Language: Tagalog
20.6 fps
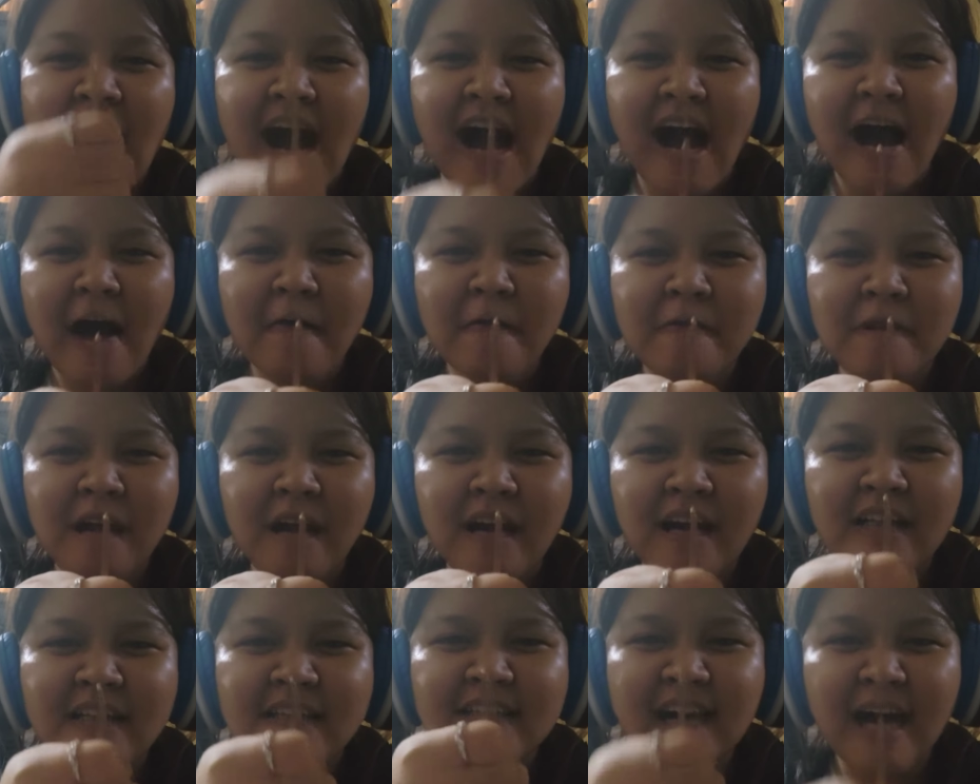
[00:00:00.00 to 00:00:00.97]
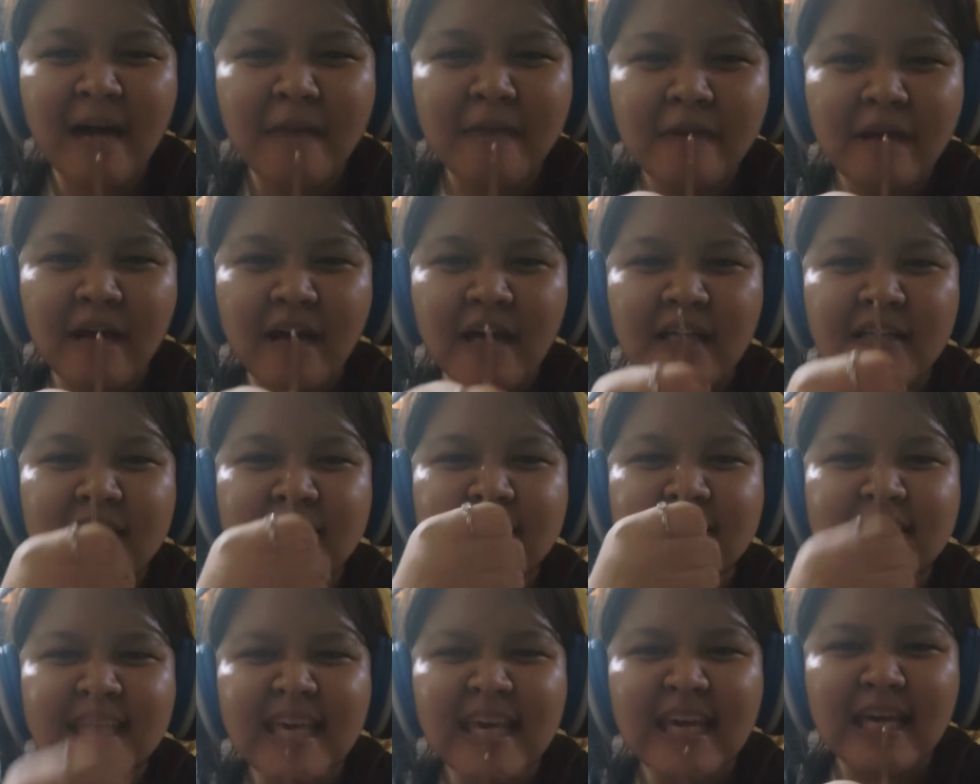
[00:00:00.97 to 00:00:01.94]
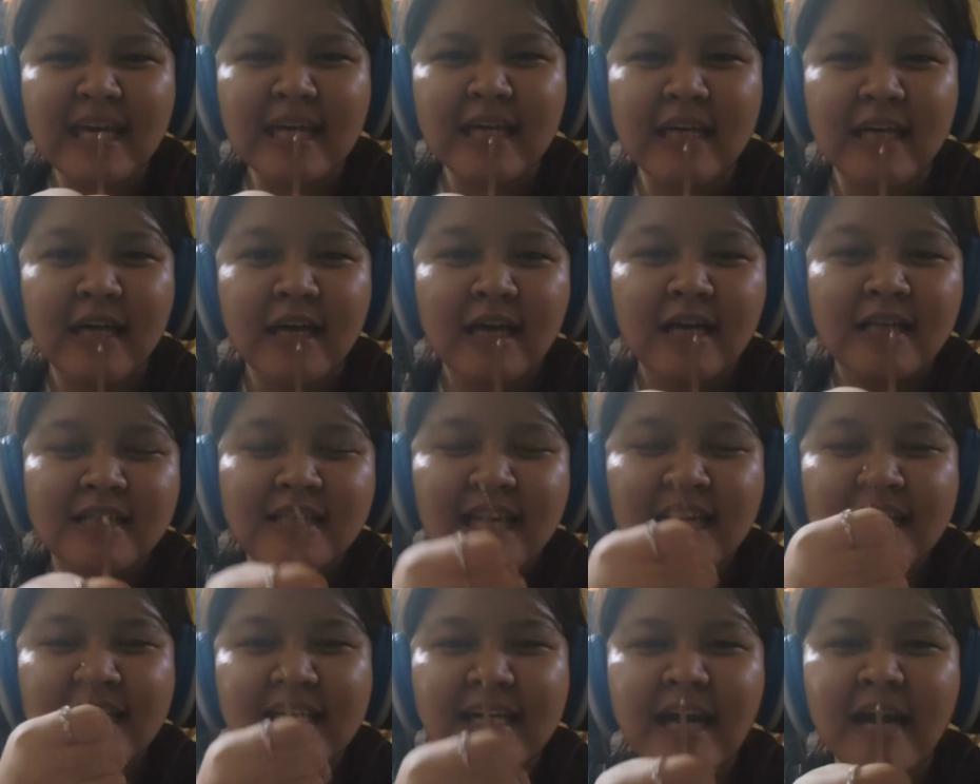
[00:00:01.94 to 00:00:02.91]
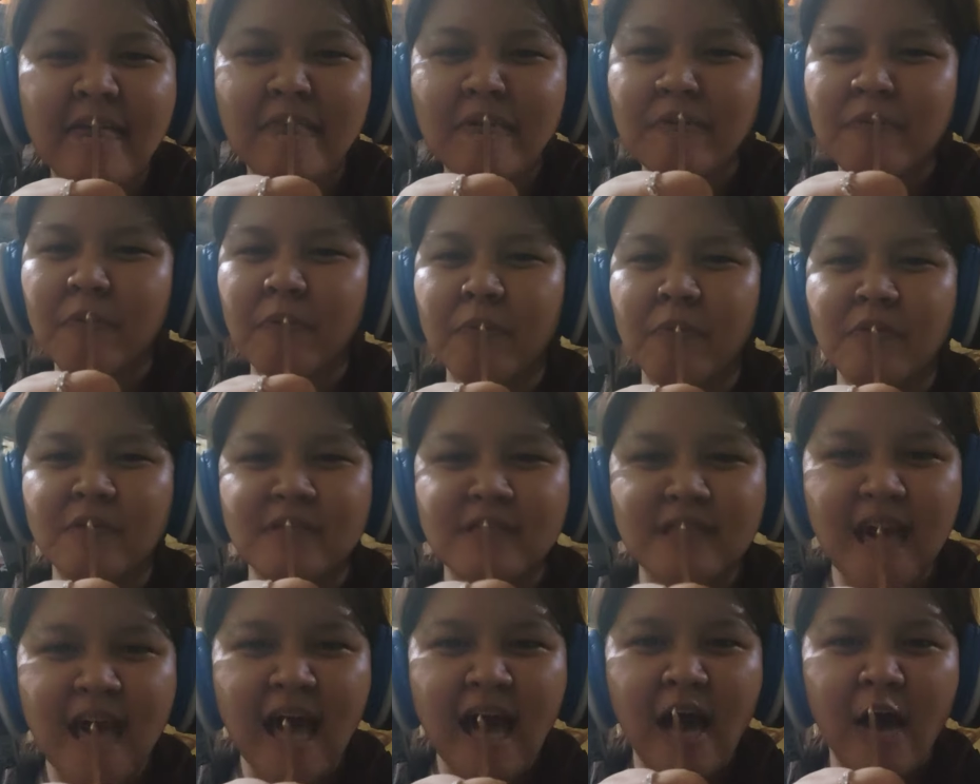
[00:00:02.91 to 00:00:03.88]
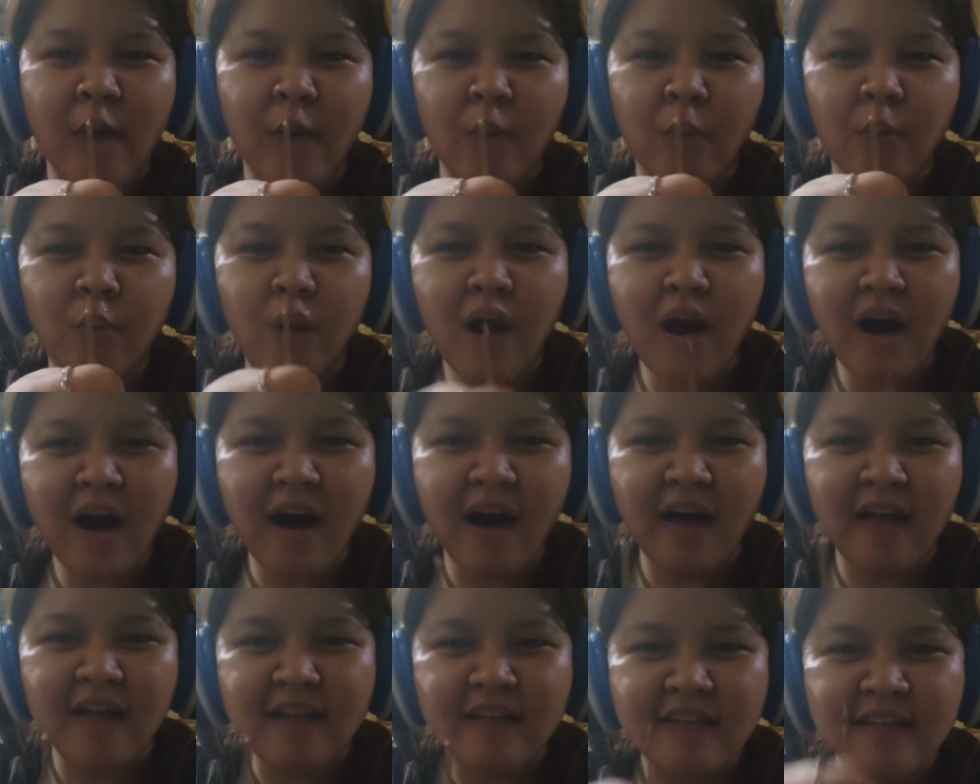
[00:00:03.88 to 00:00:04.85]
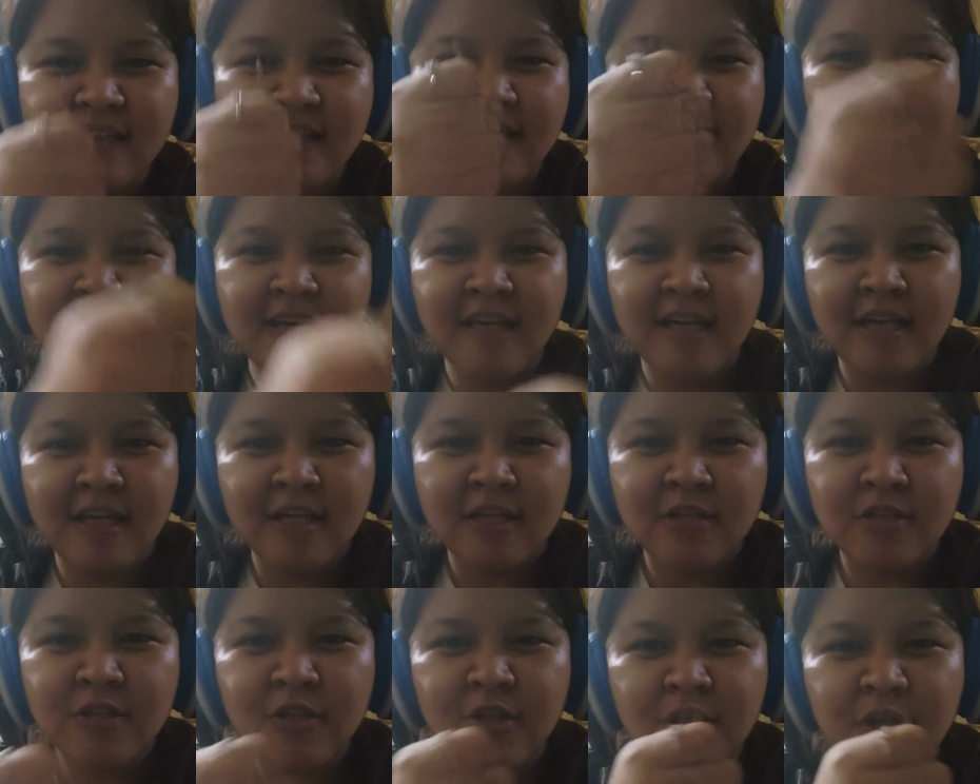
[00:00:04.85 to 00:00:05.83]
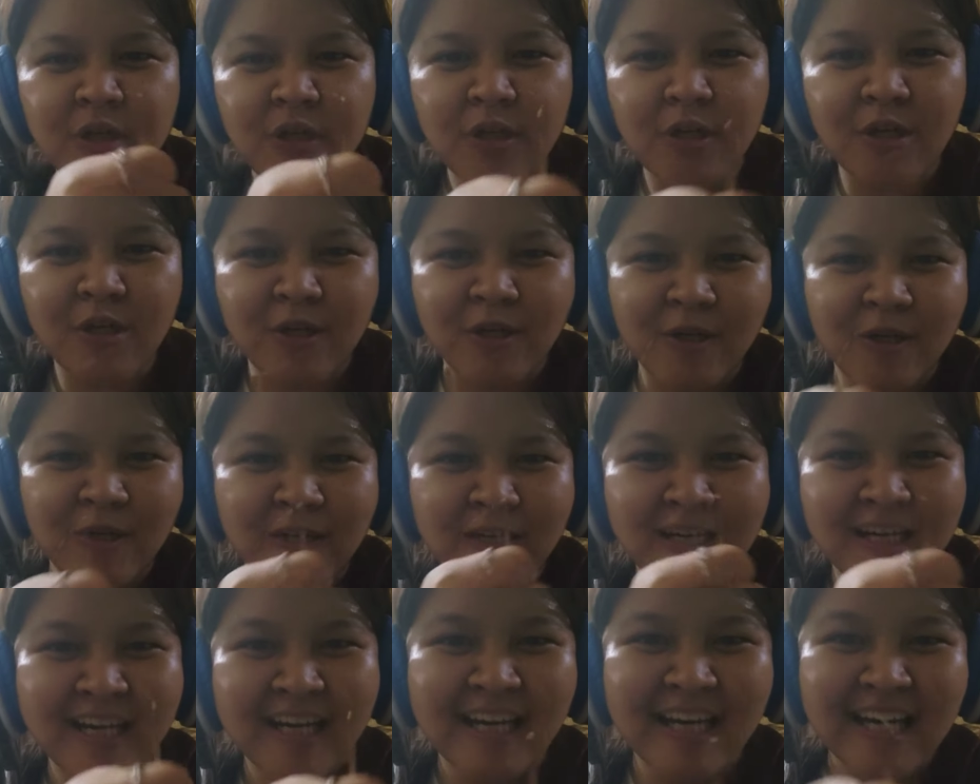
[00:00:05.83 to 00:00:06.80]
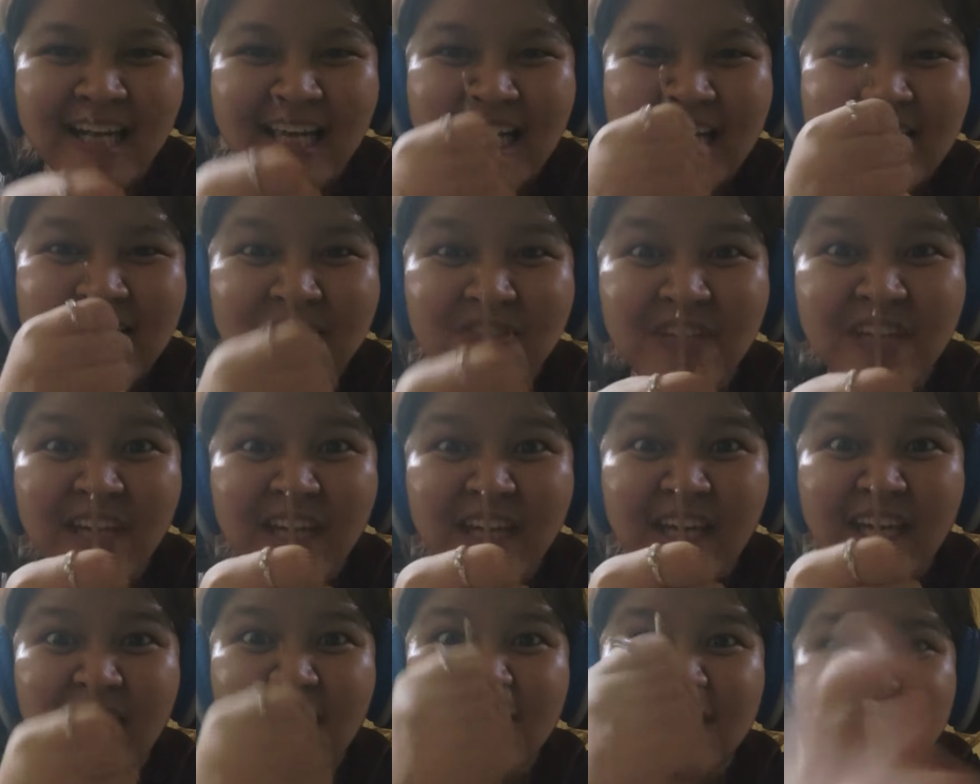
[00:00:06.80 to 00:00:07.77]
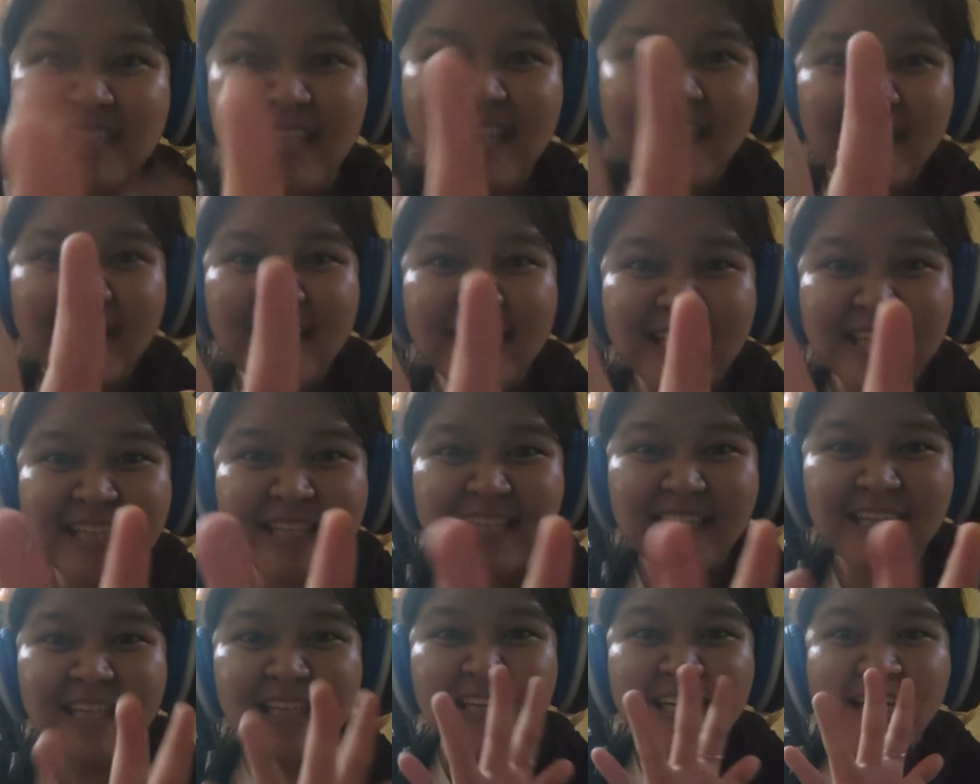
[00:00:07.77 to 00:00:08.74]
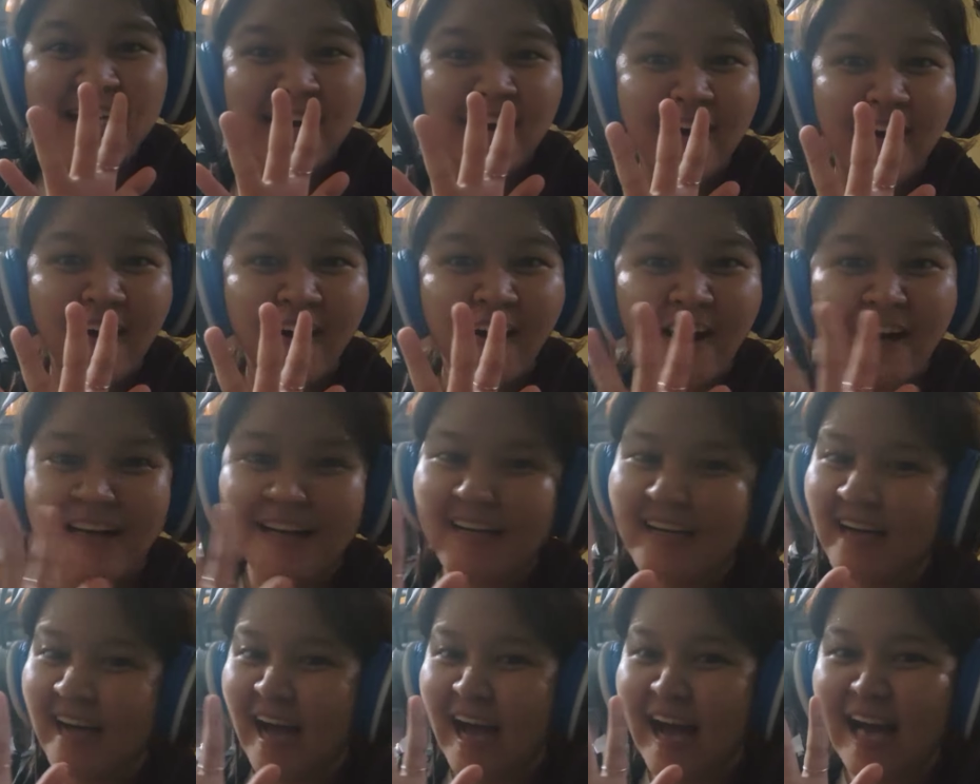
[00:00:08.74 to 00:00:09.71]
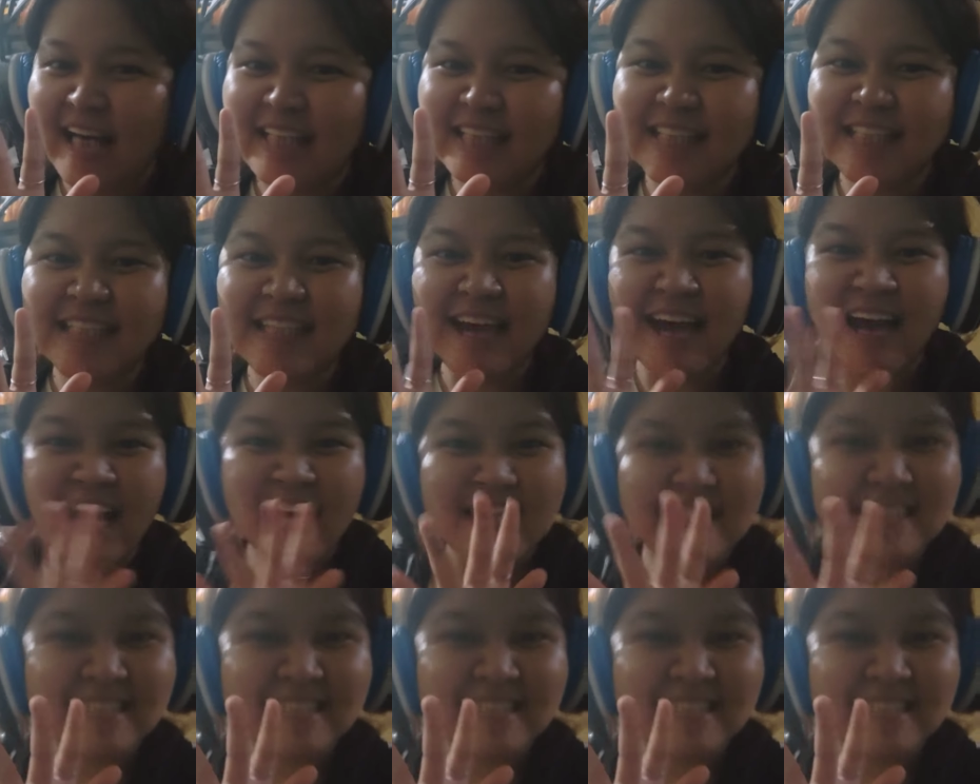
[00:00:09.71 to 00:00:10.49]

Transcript: Abracadabra stick! Saan ka mapupunta? One, two, Three! Ting! Oh, asa na ang